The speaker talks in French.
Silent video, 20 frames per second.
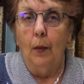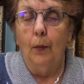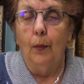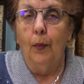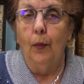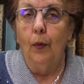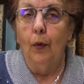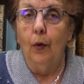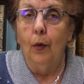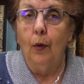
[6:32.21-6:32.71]

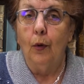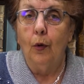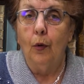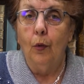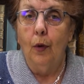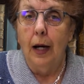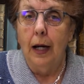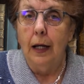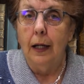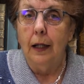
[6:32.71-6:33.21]

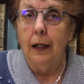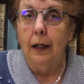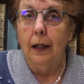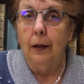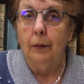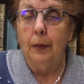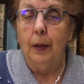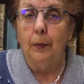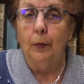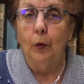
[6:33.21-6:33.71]
Pourquoi?
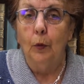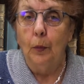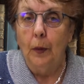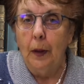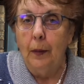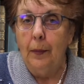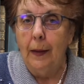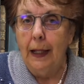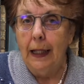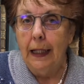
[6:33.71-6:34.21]
Mais pour
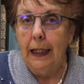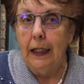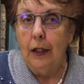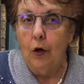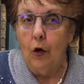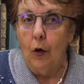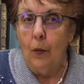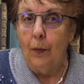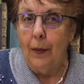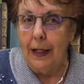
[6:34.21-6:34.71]
préparer
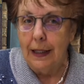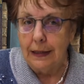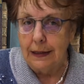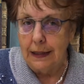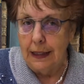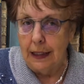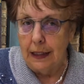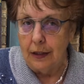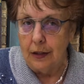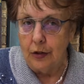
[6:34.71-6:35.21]
un
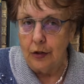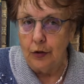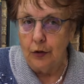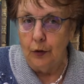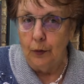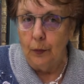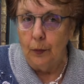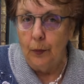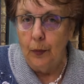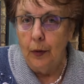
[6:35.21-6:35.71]
passage.
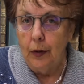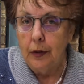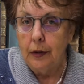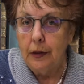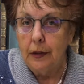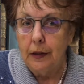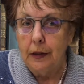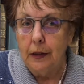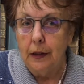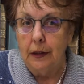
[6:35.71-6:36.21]
Une
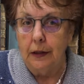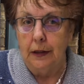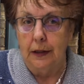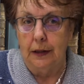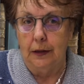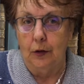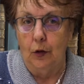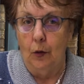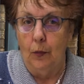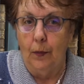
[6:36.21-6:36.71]
porte,
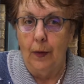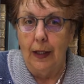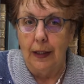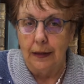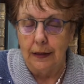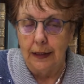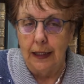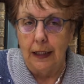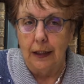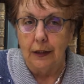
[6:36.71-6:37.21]
c'est un
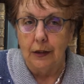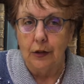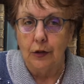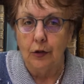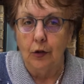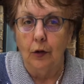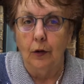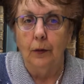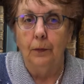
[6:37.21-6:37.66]
passage.